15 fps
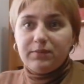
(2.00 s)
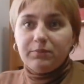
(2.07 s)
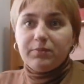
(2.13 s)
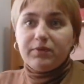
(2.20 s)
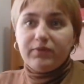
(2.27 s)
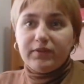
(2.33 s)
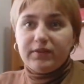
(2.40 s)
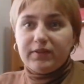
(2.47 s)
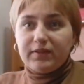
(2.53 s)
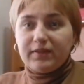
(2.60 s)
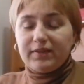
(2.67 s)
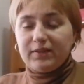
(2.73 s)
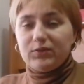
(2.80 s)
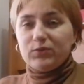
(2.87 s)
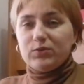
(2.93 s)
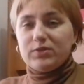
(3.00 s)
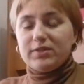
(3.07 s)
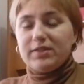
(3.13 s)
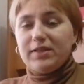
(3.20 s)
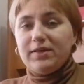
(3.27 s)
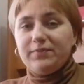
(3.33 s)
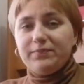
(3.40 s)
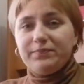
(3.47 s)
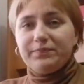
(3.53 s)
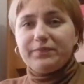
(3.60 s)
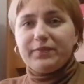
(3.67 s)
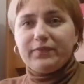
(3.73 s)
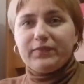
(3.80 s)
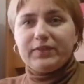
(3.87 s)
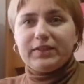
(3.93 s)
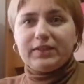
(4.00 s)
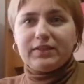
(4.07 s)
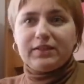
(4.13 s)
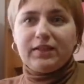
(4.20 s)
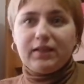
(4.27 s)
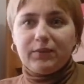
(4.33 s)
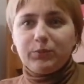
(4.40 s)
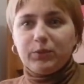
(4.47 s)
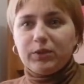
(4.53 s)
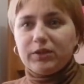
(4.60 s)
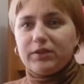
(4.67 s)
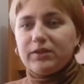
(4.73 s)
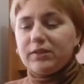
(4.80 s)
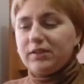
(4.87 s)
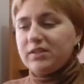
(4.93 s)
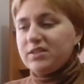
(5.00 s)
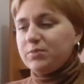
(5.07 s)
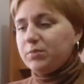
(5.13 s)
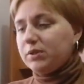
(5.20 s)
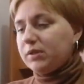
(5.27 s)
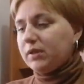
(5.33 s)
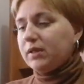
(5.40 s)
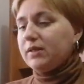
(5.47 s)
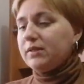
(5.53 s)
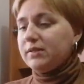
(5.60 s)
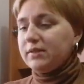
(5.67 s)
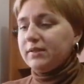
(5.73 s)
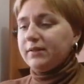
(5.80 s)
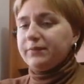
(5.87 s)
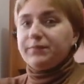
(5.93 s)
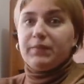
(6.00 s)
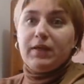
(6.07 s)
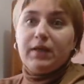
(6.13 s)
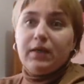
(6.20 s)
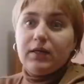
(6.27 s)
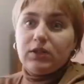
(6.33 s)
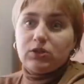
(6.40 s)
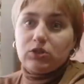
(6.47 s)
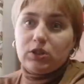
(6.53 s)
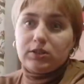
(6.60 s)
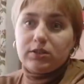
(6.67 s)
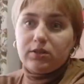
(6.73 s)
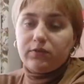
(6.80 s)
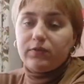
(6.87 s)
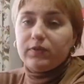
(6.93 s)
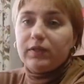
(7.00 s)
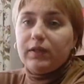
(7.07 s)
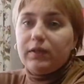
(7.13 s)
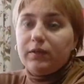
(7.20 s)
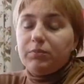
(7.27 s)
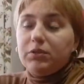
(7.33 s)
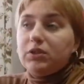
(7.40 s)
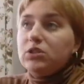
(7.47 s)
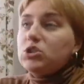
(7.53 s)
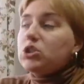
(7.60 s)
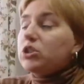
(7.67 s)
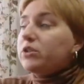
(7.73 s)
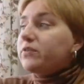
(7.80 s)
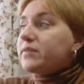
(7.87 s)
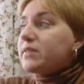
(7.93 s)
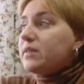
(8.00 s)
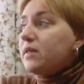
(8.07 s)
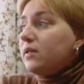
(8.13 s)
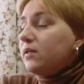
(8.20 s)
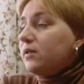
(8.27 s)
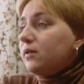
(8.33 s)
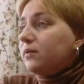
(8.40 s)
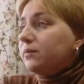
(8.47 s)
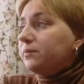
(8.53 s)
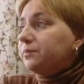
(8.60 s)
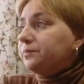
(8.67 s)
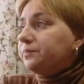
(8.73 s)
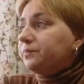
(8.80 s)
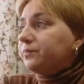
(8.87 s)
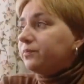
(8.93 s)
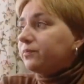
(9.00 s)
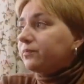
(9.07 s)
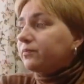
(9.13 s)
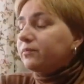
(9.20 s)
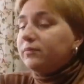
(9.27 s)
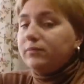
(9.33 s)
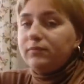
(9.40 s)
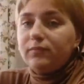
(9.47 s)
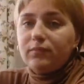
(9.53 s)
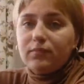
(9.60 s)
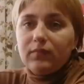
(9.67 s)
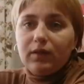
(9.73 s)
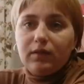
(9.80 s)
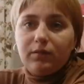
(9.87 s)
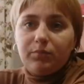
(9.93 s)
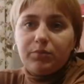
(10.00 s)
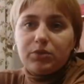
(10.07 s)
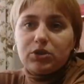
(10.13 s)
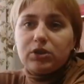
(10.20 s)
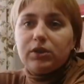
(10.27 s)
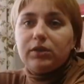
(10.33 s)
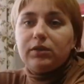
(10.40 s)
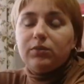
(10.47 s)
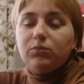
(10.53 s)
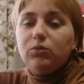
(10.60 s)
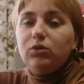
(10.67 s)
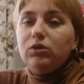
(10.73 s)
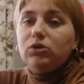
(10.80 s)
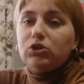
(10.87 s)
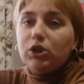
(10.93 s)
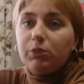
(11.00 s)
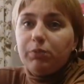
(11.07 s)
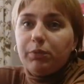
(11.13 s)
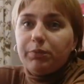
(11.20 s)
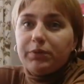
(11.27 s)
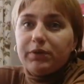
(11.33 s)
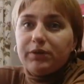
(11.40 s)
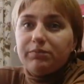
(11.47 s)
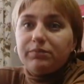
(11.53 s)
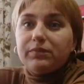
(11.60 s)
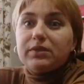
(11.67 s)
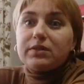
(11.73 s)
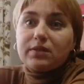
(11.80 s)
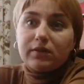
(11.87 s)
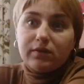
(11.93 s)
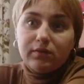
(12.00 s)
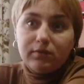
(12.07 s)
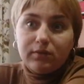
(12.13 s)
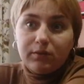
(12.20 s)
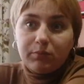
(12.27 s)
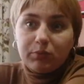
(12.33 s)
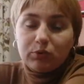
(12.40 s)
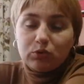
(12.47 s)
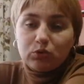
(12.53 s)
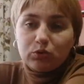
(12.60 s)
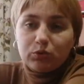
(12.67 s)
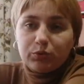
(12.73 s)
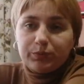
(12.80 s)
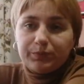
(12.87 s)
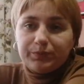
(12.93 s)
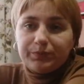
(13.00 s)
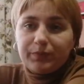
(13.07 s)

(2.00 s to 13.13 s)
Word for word: Всем привет, дорогие друзья! Вы на канале Многодетной семьи Тарантины. Сейчас отвела ребятишек в садик. Пришла домой, чай попила, сходила на почту.